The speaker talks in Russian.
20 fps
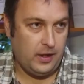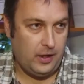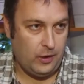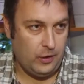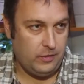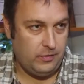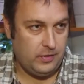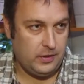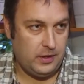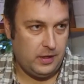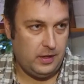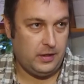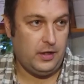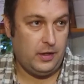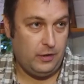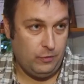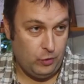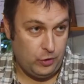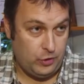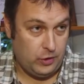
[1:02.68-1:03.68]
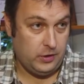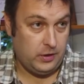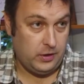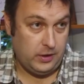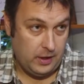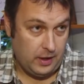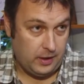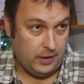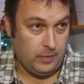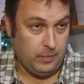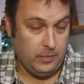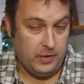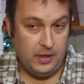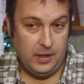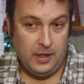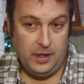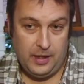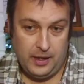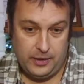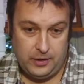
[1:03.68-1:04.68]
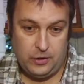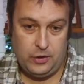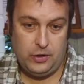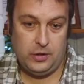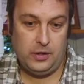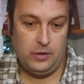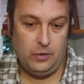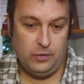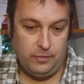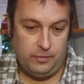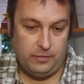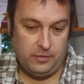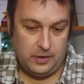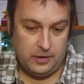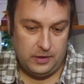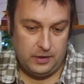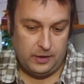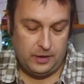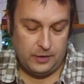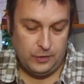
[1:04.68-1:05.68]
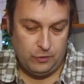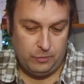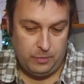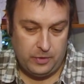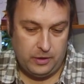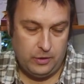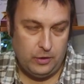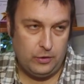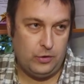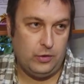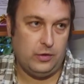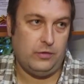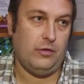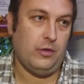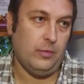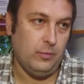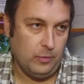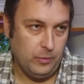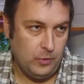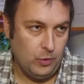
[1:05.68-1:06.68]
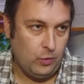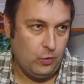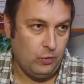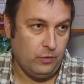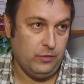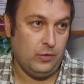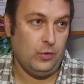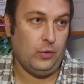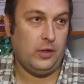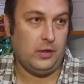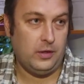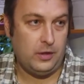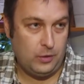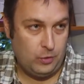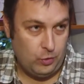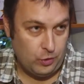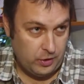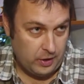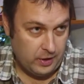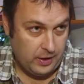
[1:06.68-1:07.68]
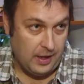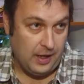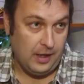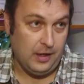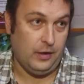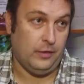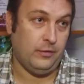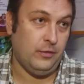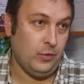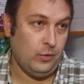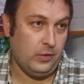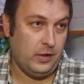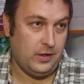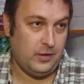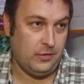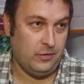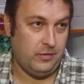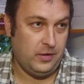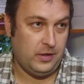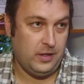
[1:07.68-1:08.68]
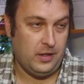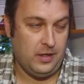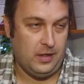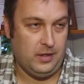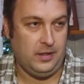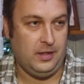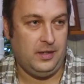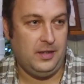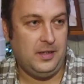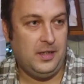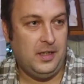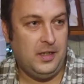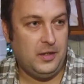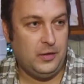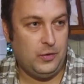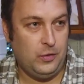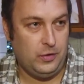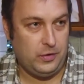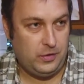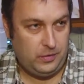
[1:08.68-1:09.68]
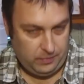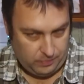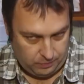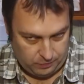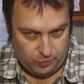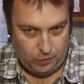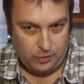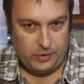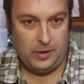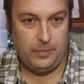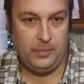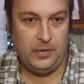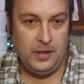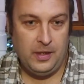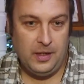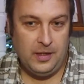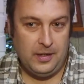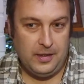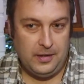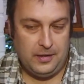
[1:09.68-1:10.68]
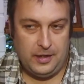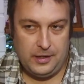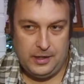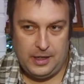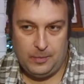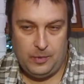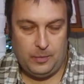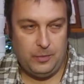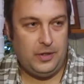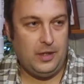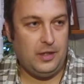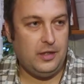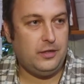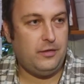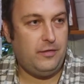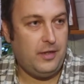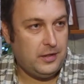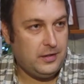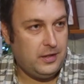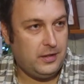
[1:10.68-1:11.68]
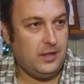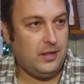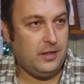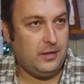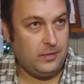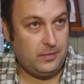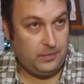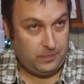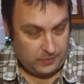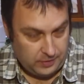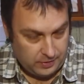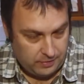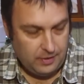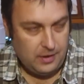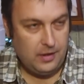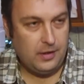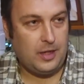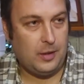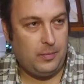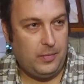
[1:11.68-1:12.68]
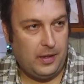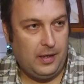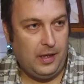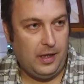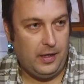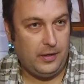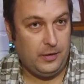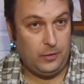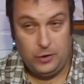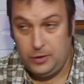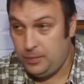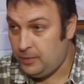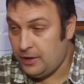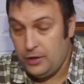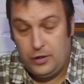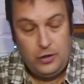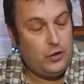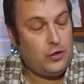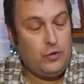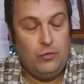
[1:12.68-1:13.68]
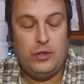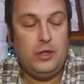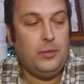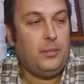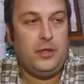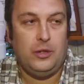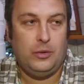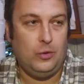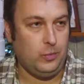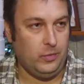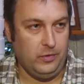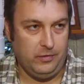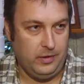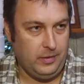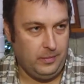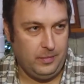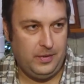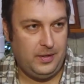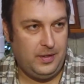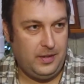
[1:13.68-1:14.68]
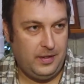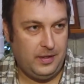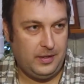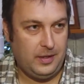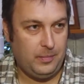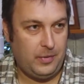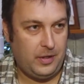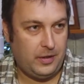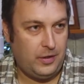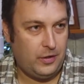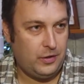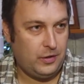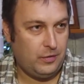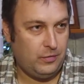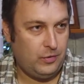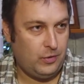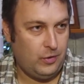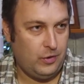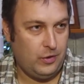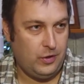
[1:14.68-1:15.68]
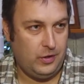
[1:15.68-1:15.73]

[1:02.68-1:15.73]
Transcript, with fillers: играют везде, это его часы якобы. Эти часы он в конце концов передает еще своему внуку. Внук это тоже реальный внук этого ветерана. То есть все как бы на самом деле связано действительно как поколение. То есть мы даже ничего не придумываем. Это практически все из